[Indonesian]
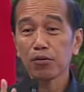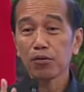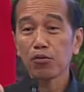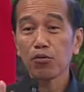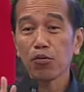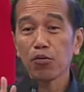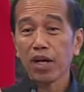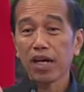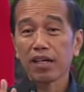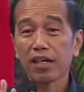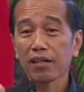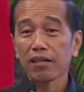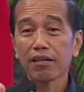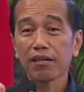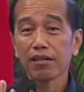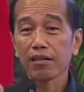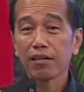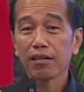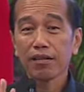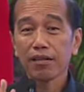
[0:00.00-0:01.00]
uang
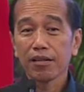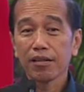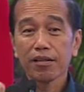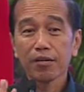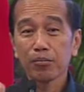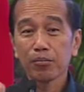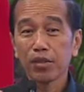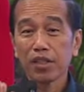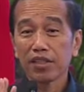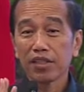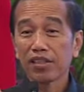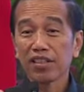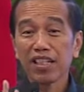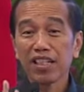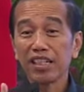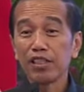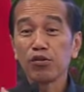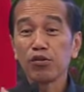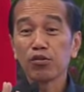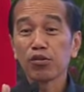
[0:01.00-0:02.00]

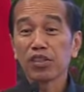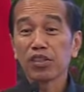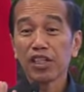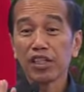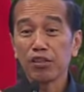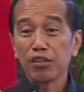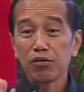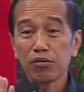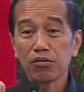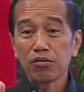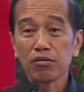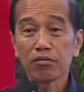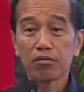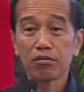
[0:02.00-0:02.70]
bertriun-triun